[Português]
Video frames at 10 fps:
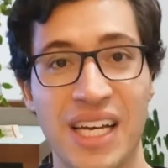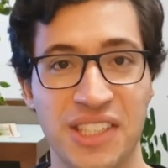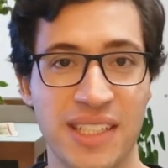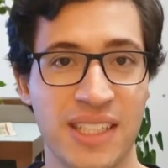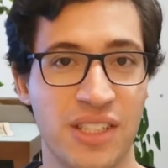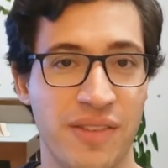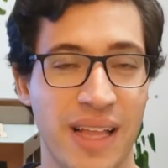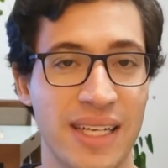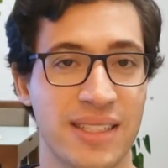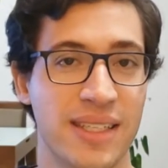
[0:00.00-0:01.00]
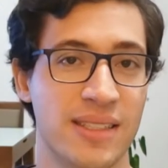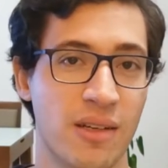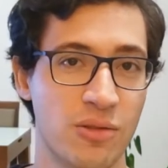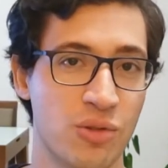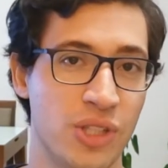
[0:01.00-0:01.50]
Já as atividades que
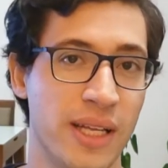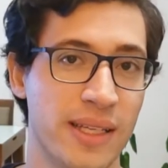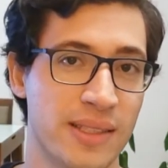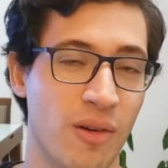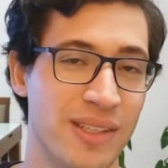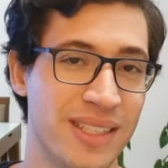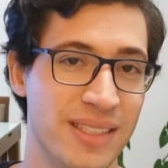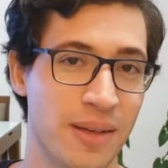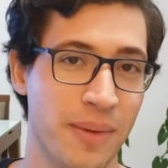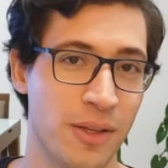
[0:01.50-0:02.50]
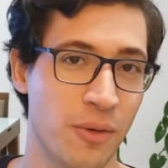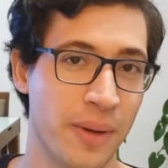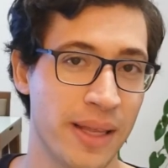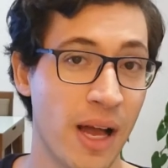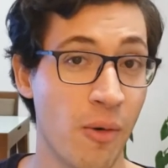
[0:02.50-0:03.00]
estão sujeitas ao licenciamento
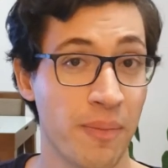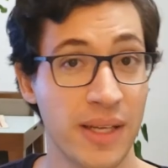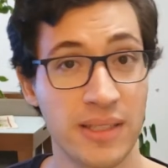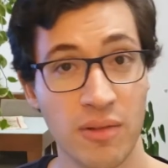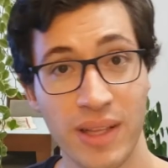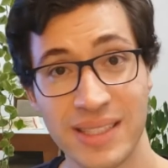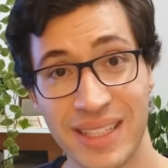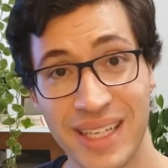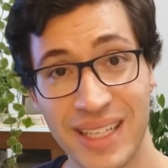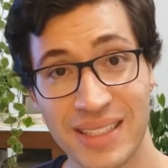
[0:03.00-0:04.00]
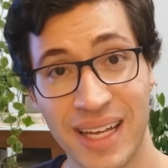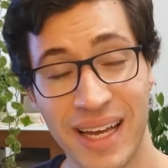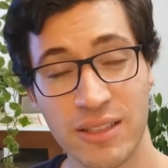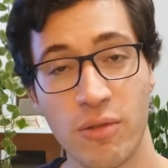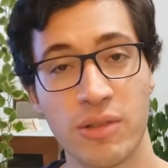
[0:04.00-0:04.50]
ambiental estão descritas na
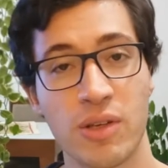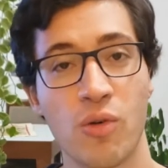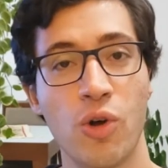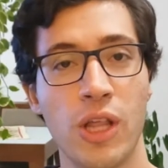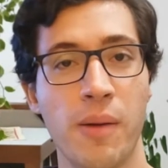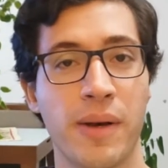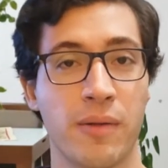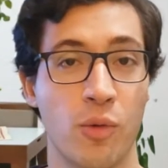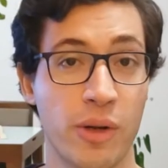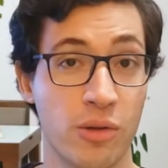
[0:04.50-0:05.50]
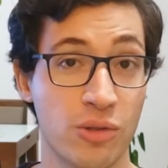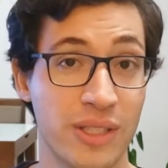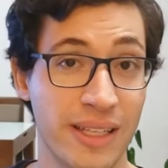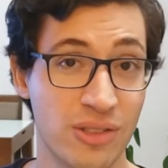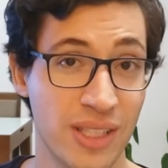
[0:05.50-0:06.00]
Resolução CONAMA número
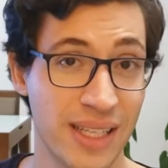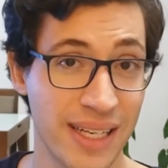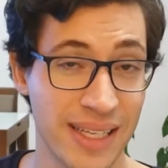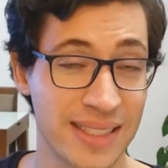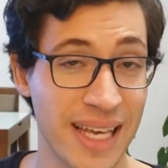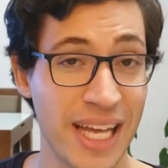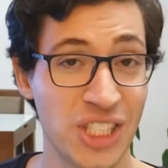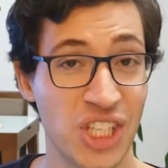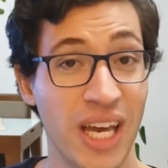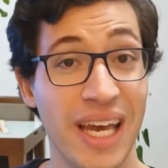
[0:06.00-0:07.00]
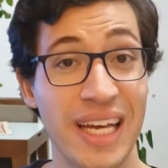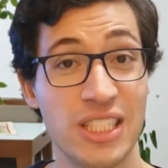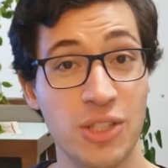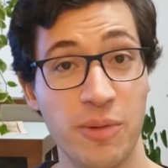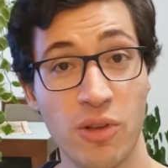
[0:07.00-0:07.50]
237
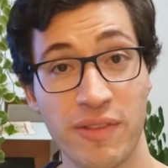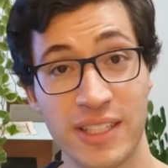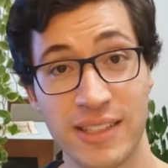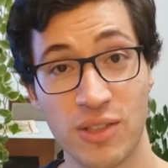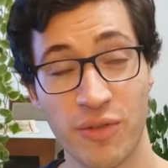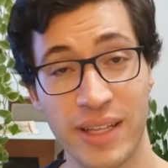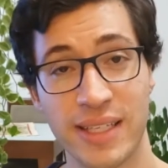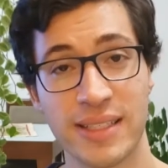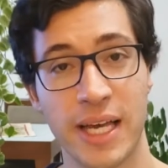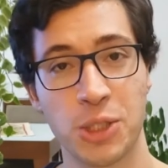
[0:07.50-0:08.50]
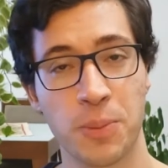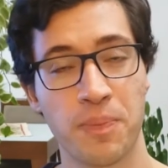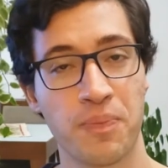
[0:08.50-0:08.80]
de 1997.